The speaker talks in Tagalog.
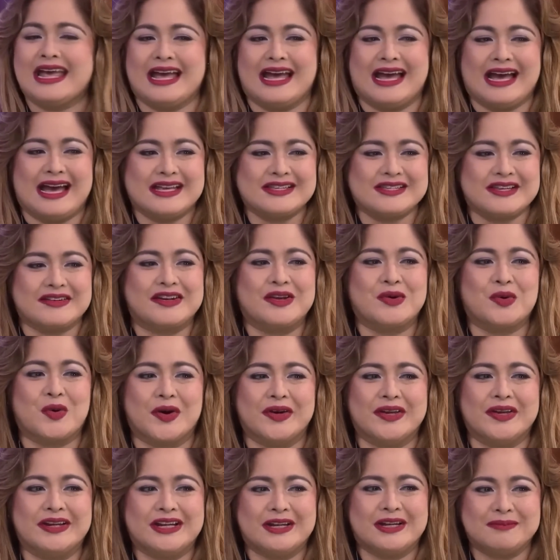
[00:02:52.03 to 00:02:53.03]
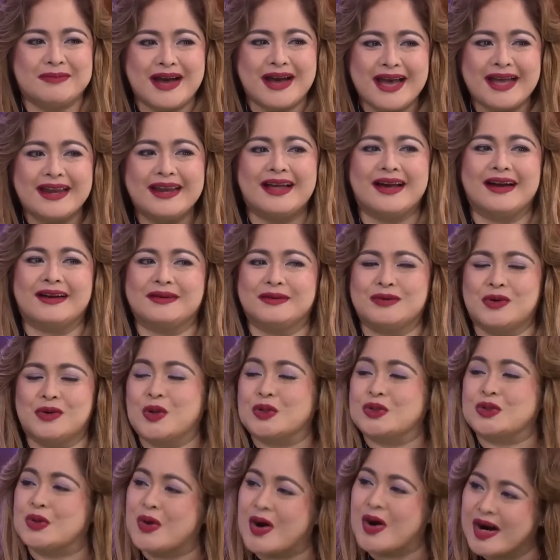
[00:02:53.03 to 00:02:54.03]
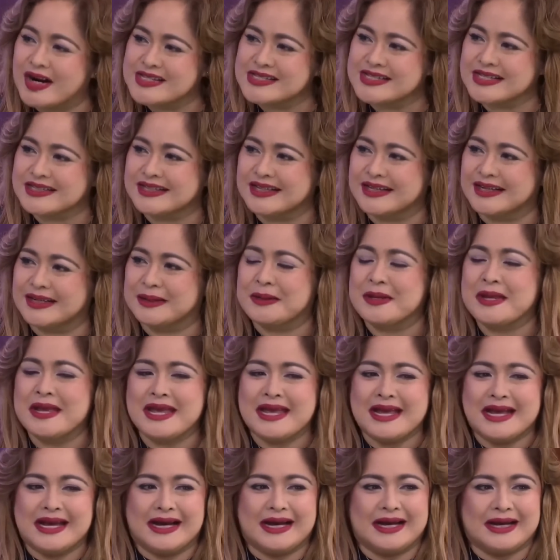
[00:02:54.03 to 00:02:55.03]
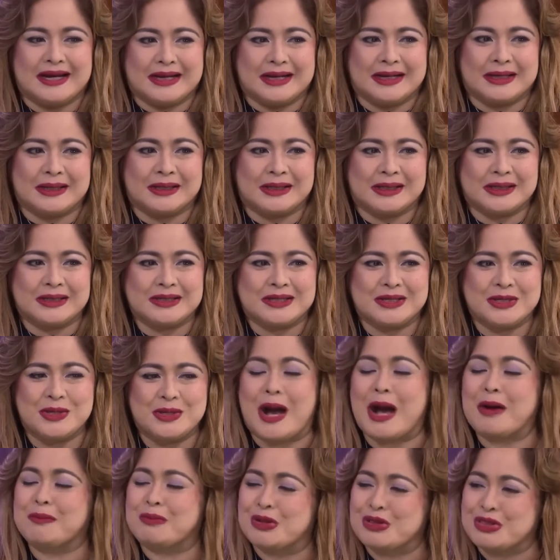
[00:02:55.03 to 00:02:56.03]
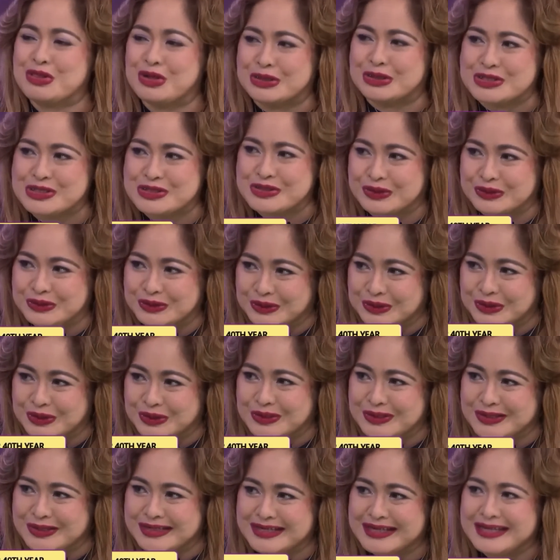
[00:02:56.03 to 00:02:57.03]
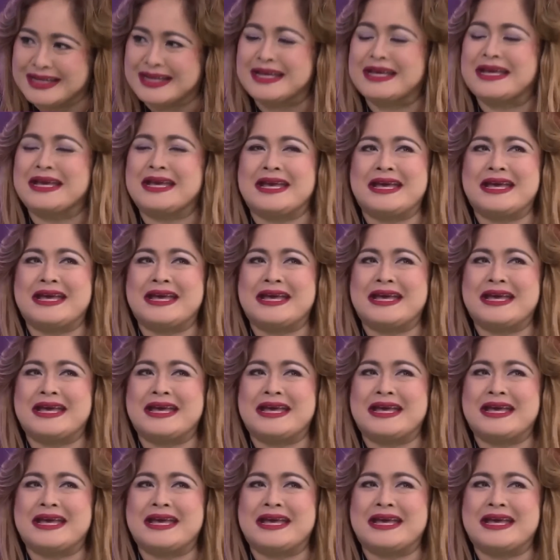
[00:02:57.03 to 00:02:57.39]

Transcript: Uh, sa recording naman, ang Octo Arts at ang uh, New Apple Thoughts ko noon.